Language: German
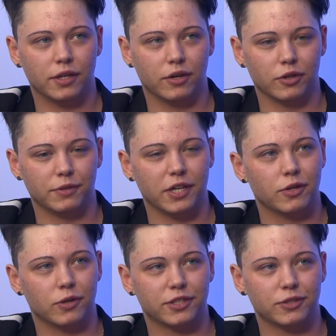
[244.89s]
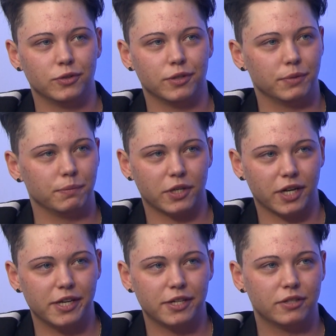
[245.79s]
hat jeder Arzt nur mit mir
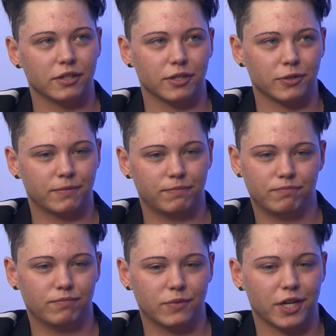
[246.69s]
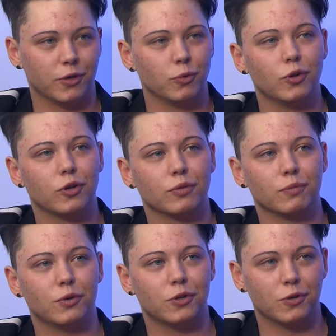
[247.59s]
geredet, äh, keine Gutachten
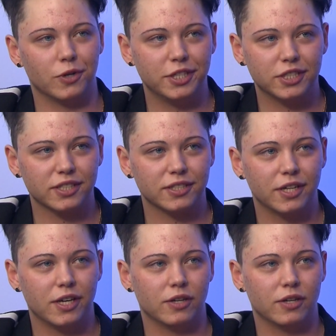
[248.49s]
gemacht, gar nichts.